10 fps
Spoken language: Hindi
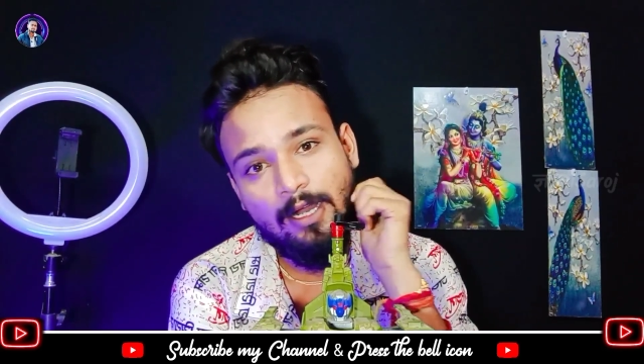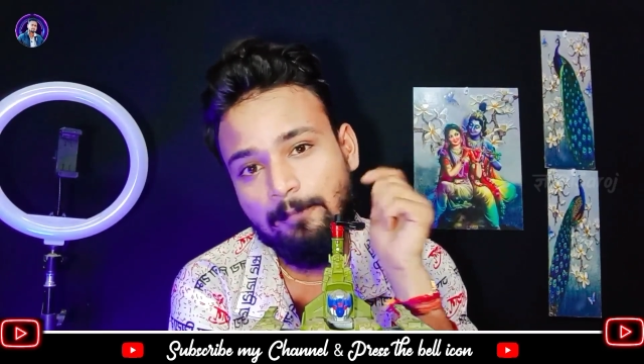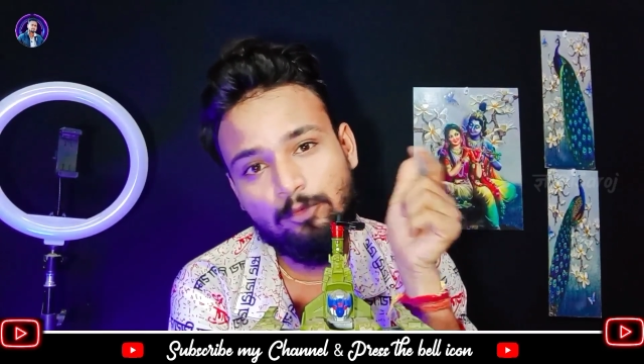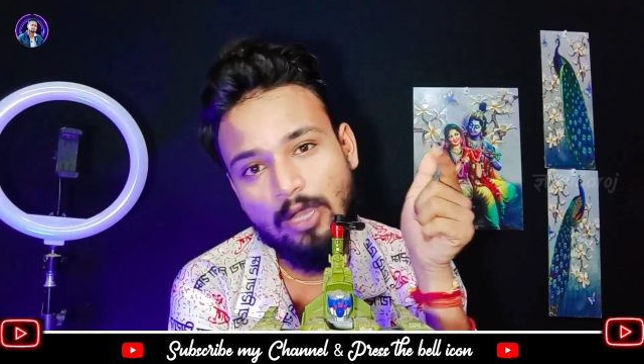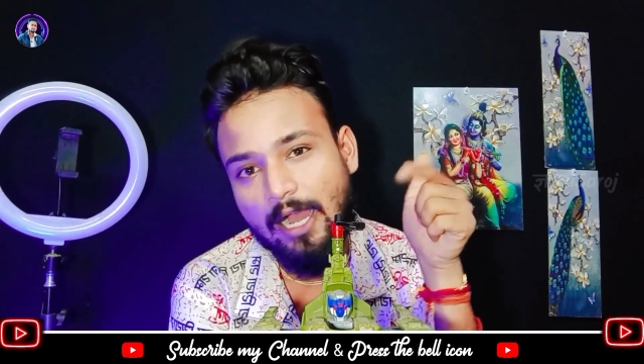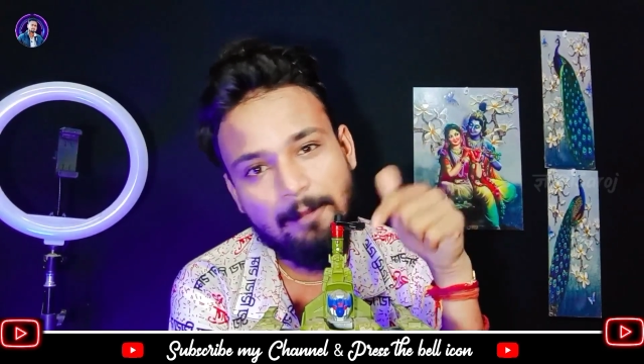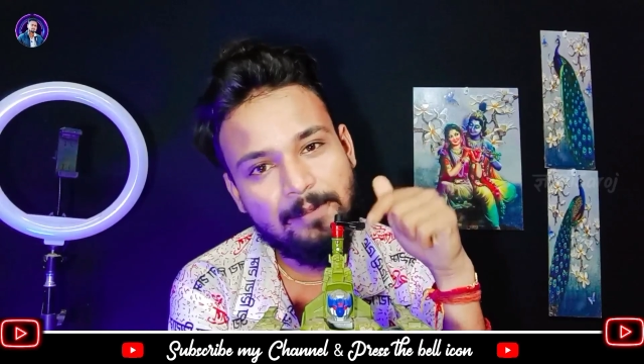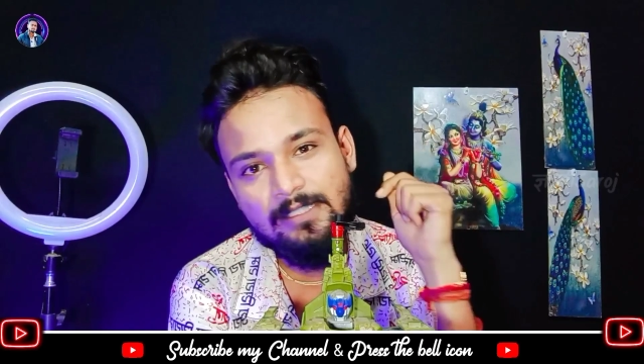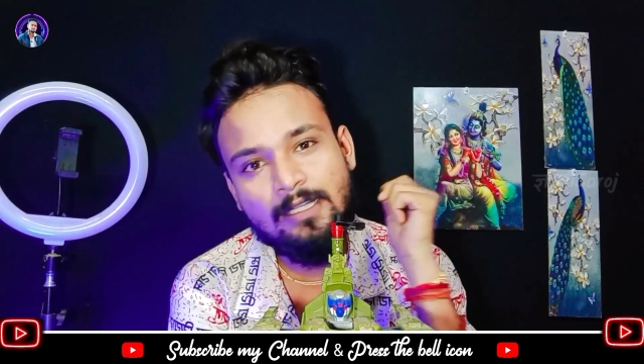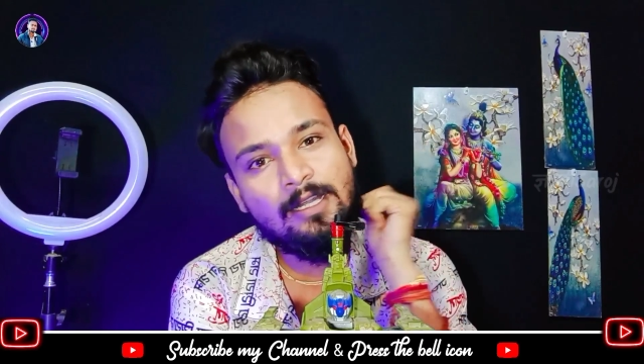अब तो
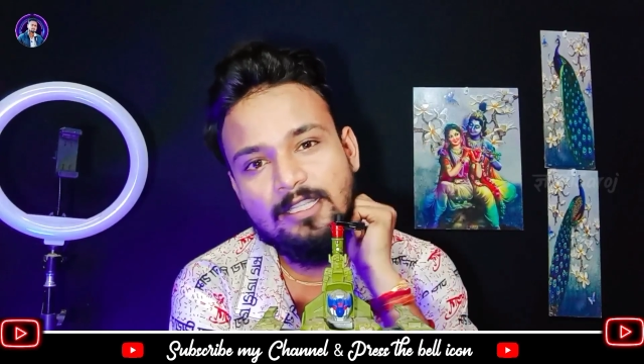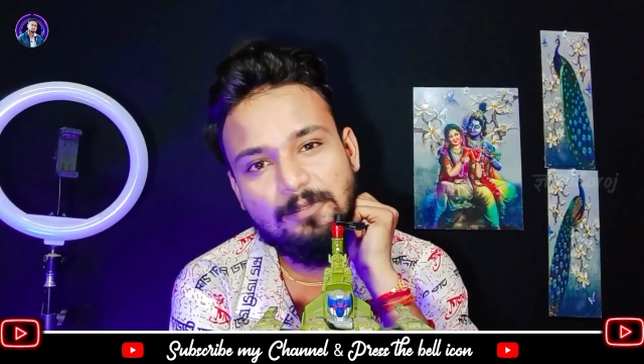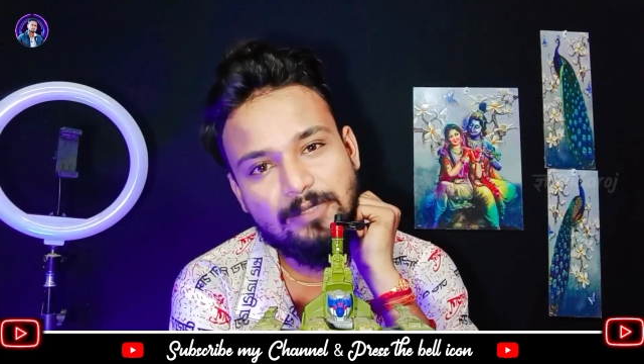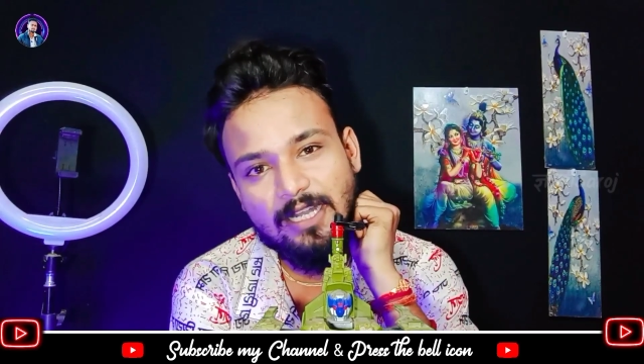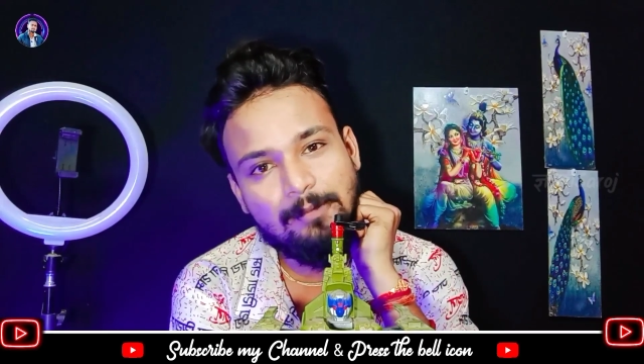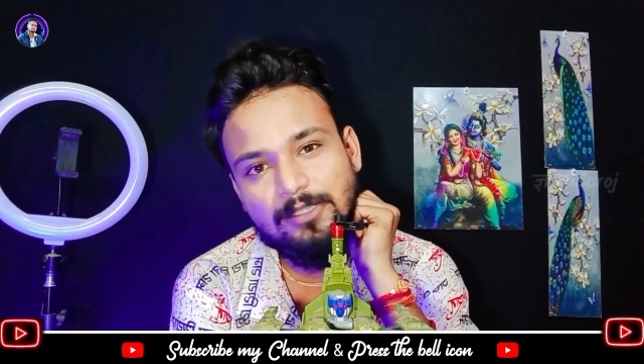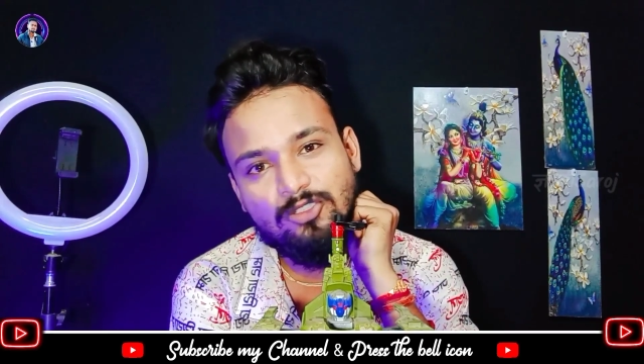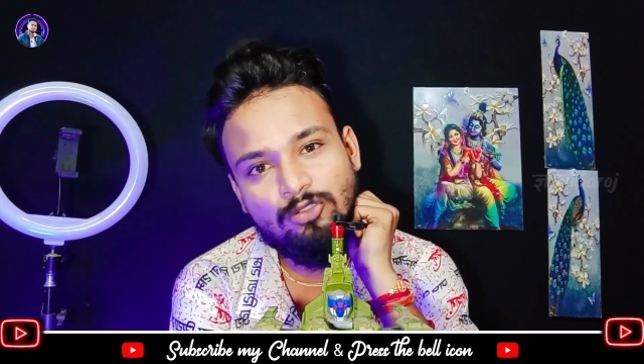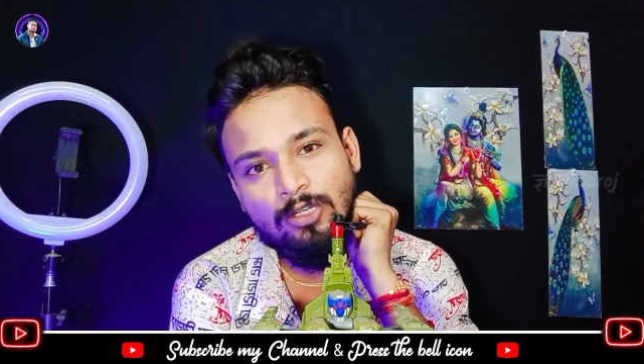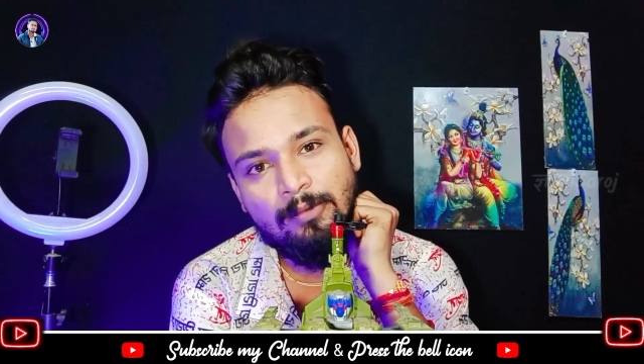आपके चैनल का
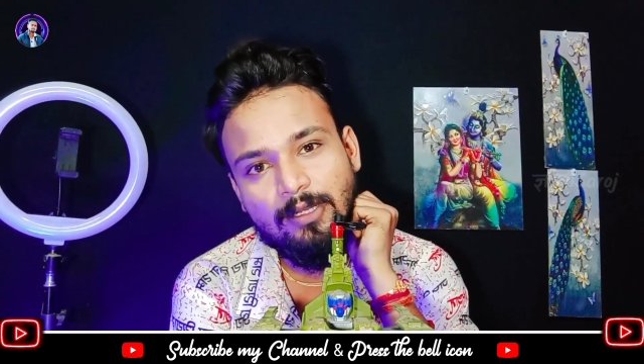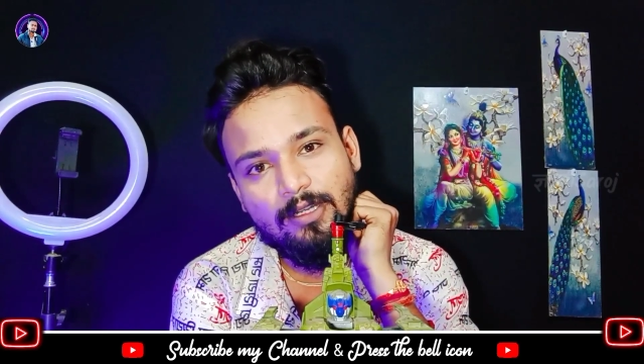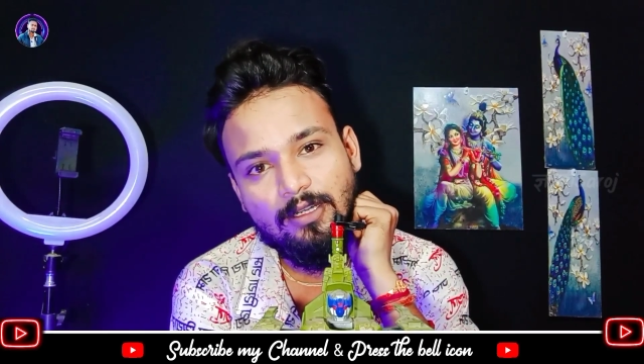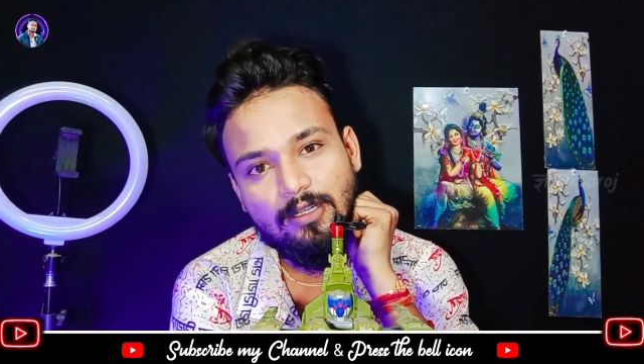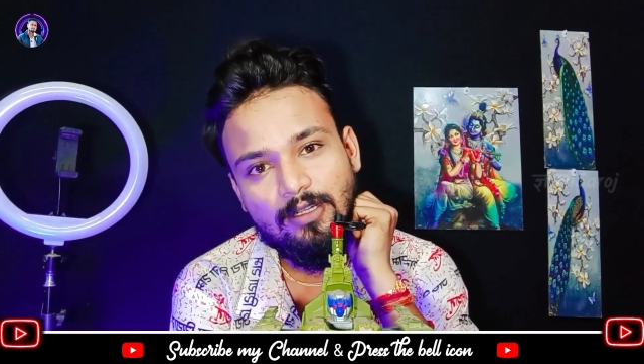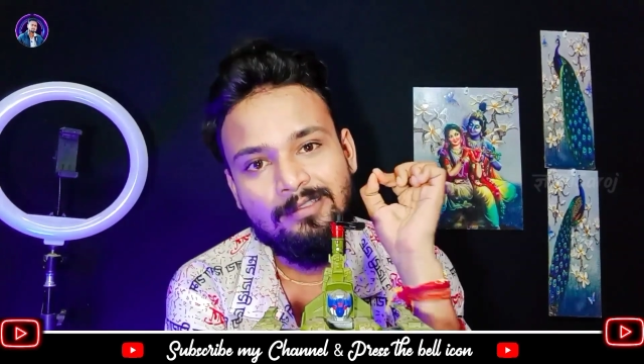सब्सक्राइबर्स तो नहीं बढ़ेगा